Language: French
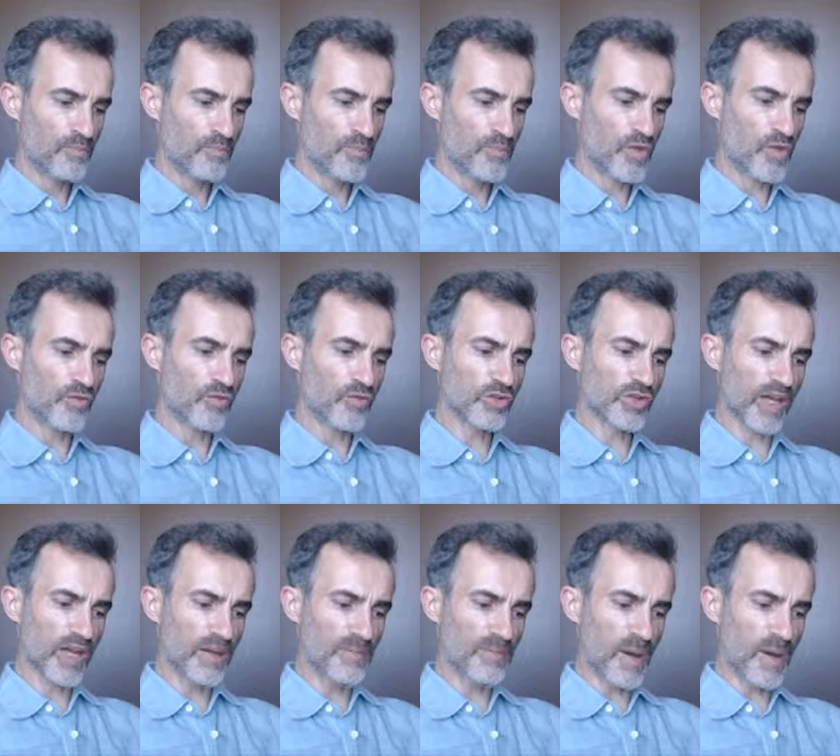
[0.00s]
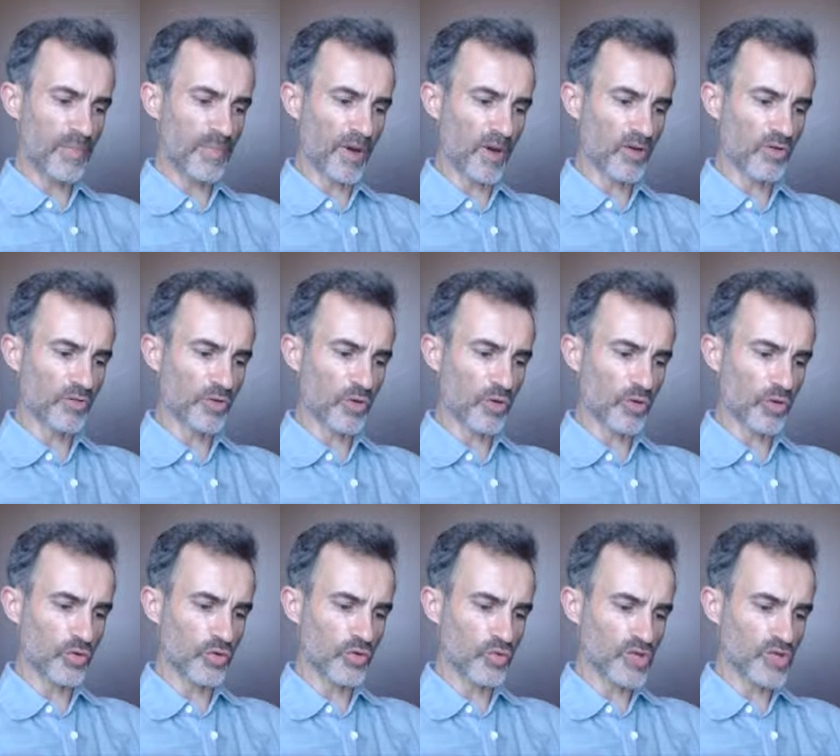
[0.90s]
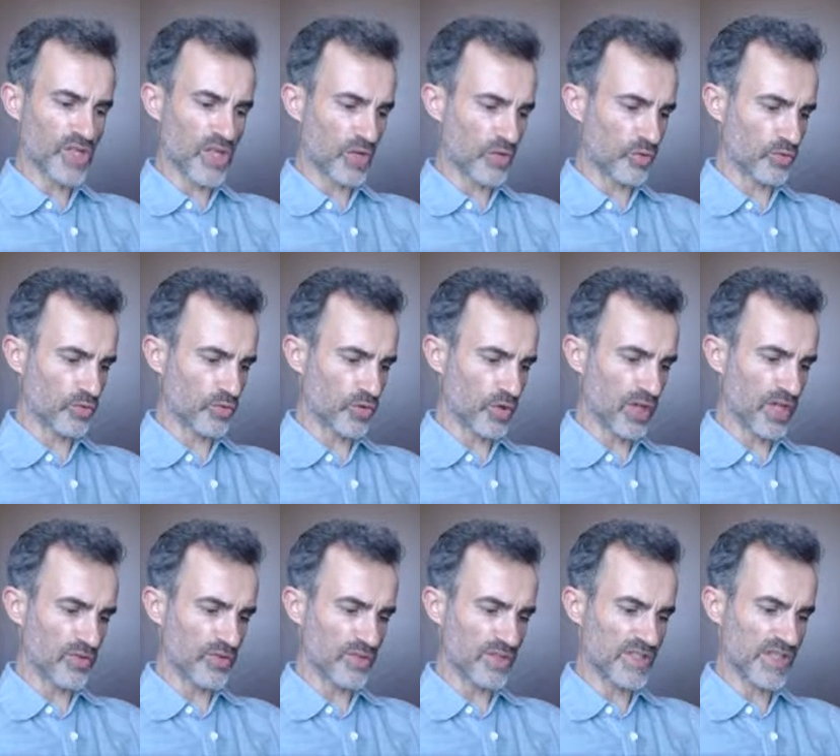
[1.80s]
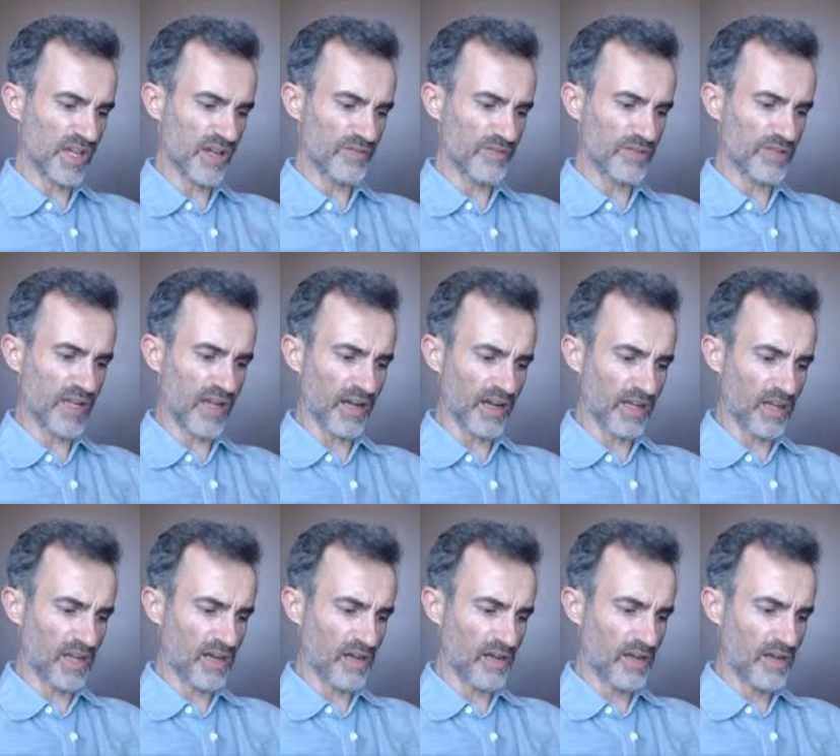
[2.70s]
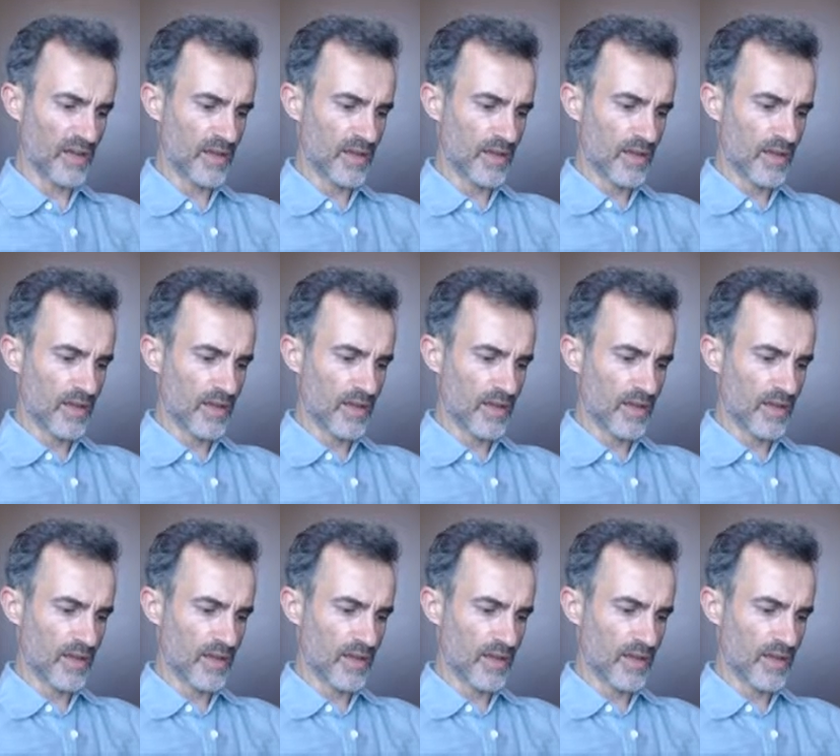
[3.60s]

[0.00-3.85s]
Mieux vaudrait m'apprendre que tous ces comptes-là ne servent à rien,